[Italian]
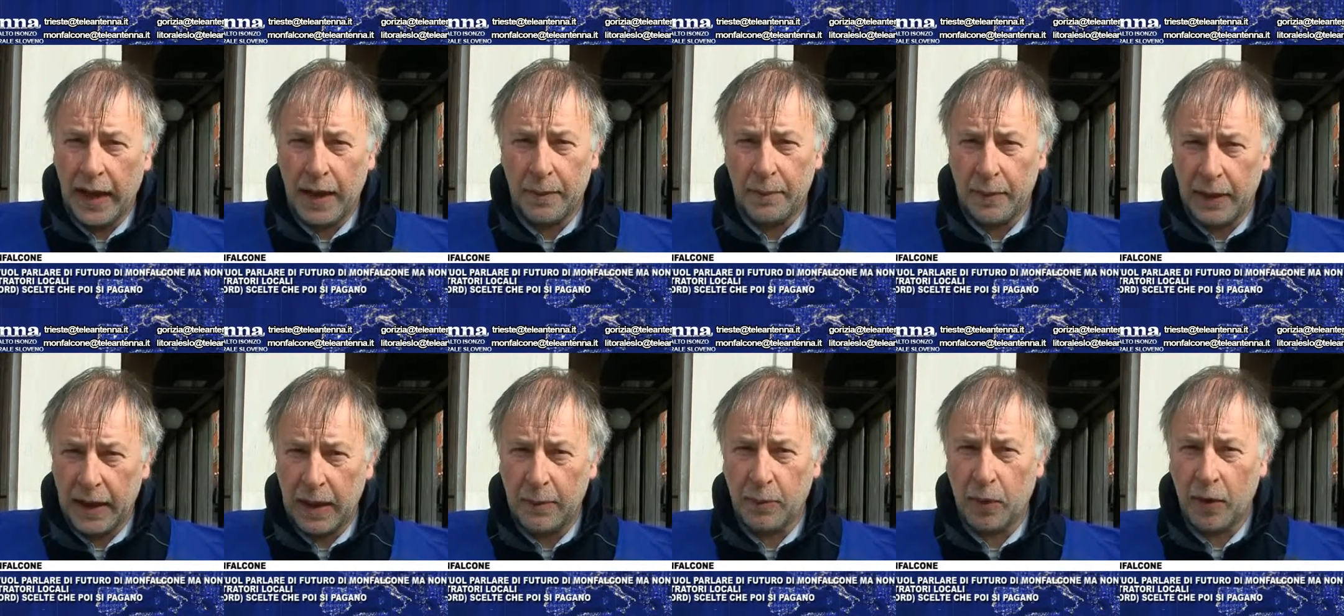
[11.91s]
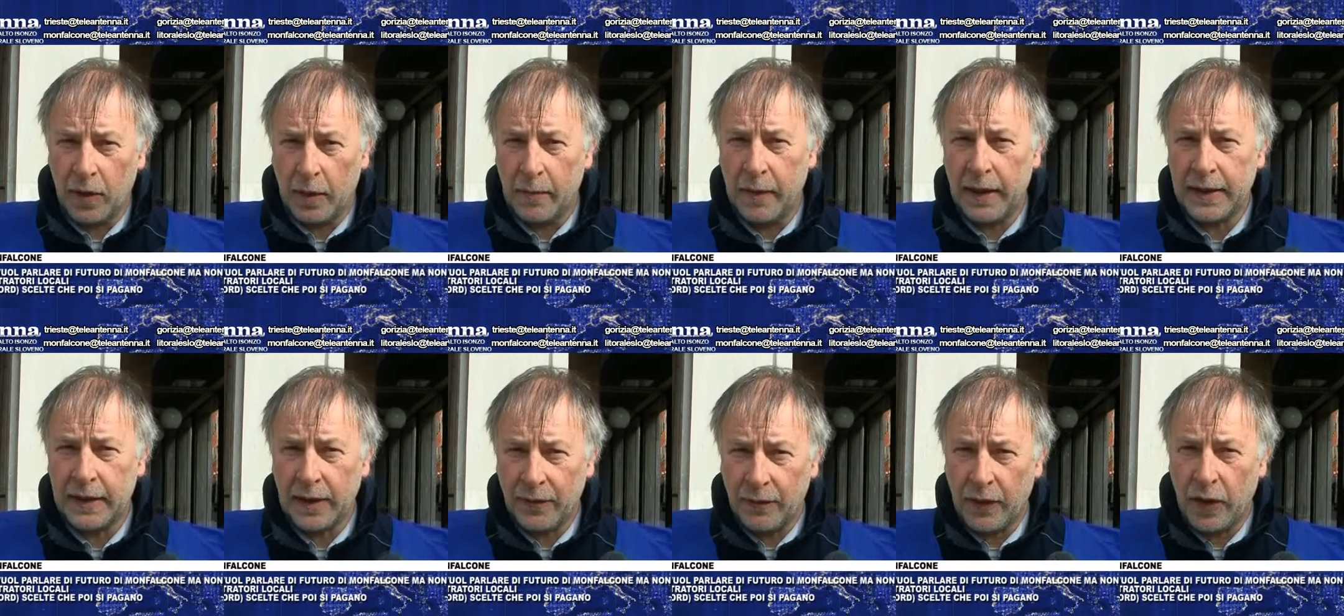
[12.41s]
anche perché
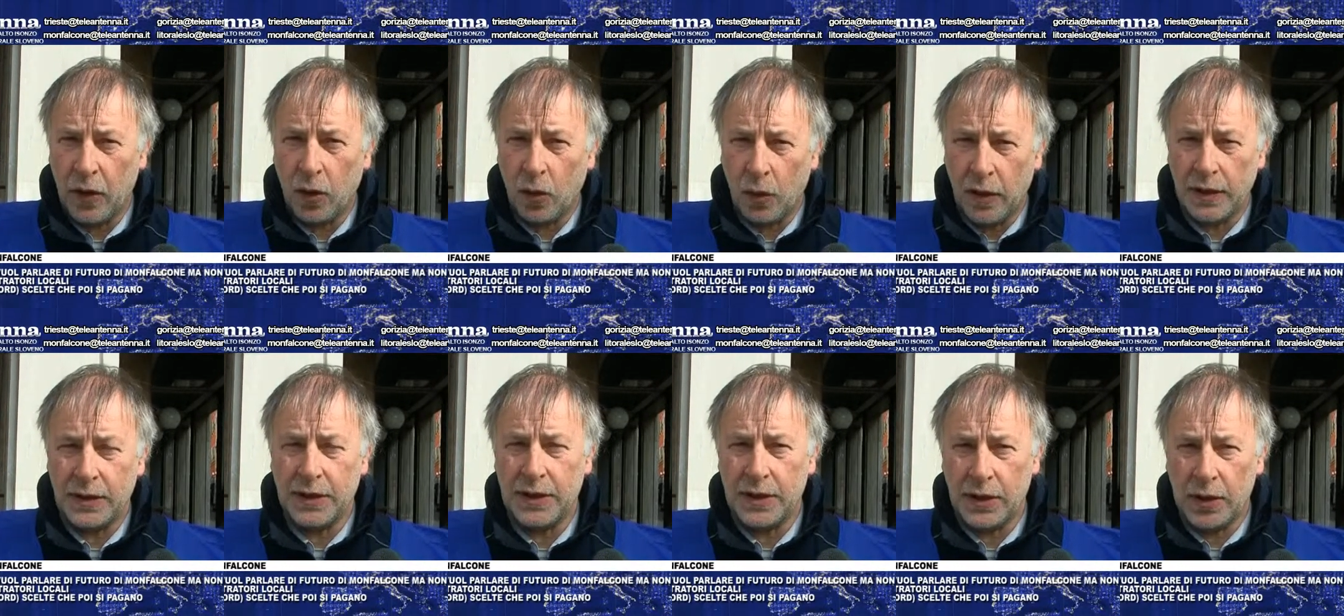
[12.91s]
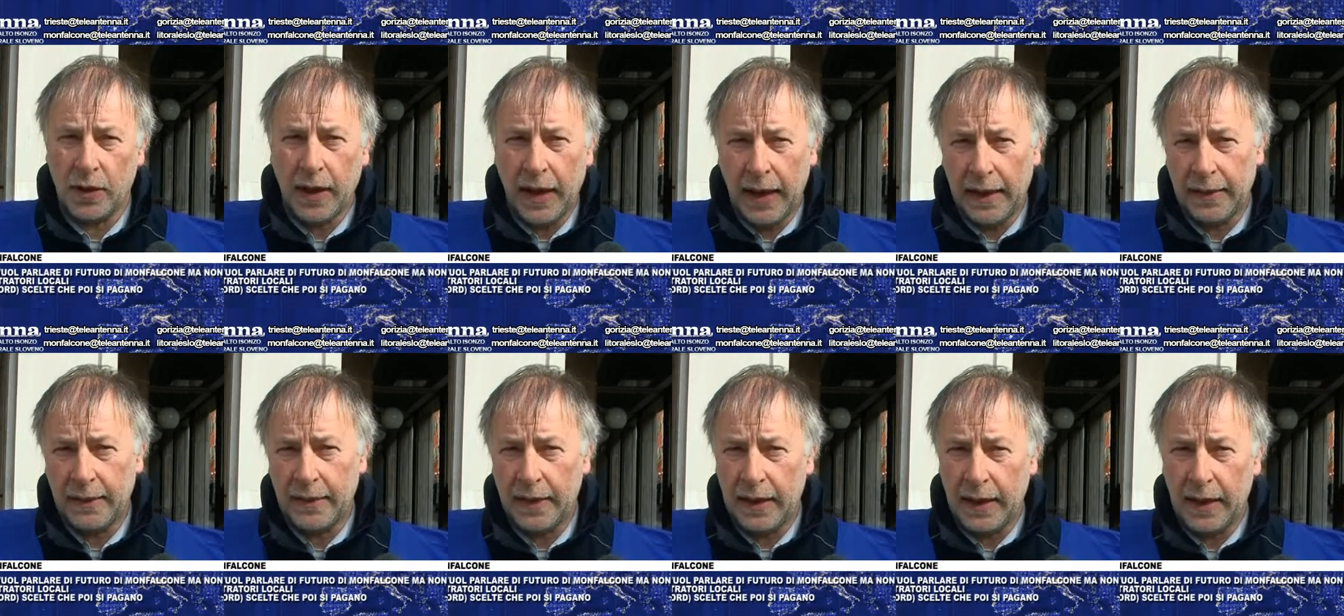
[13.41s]
probabilmente fanno questi
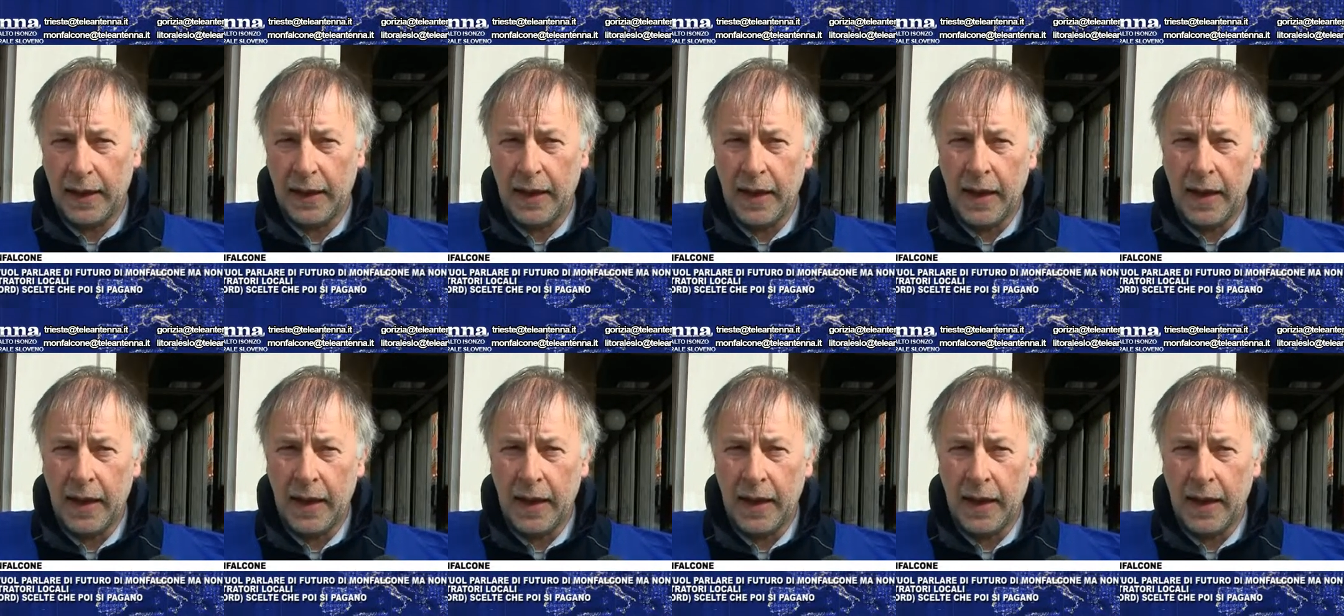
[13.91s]
giochetti